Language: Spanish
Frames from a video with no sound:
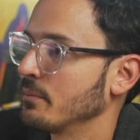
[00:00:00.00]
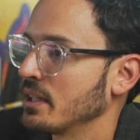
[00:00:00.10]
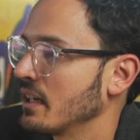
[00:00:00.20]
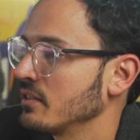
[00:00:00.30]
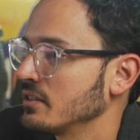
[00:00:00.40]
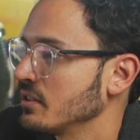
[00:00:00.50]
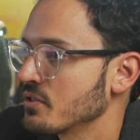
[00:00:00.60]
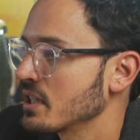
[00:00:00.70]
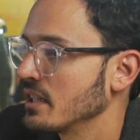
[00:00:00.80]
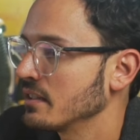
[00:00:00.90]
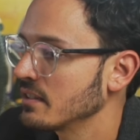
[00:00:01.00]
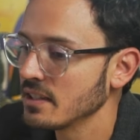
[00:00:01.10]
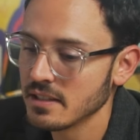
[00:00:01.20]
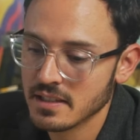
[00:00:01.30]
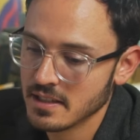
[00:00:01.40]
a mirar lo,
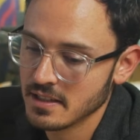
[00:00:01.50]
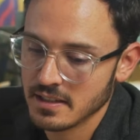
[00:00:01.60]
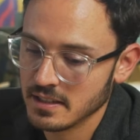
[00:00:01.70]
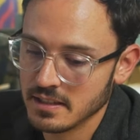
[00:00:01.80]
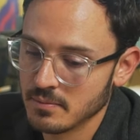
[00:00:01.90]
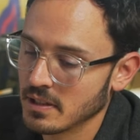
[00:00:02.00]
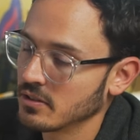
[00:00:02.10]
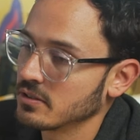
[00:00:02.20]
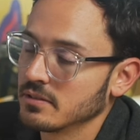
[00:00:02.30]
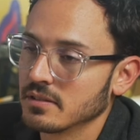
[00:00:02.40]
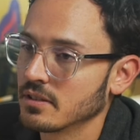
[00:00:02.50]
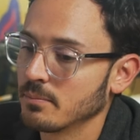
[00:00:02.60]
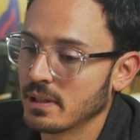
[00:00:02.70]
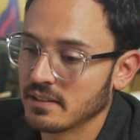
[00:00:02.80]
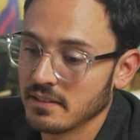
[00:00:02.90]
siguiente y verlo con,
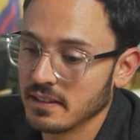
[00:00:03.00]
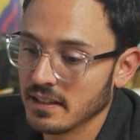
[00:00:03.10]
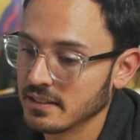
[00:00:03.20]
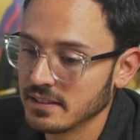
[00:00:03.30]
con, practicidad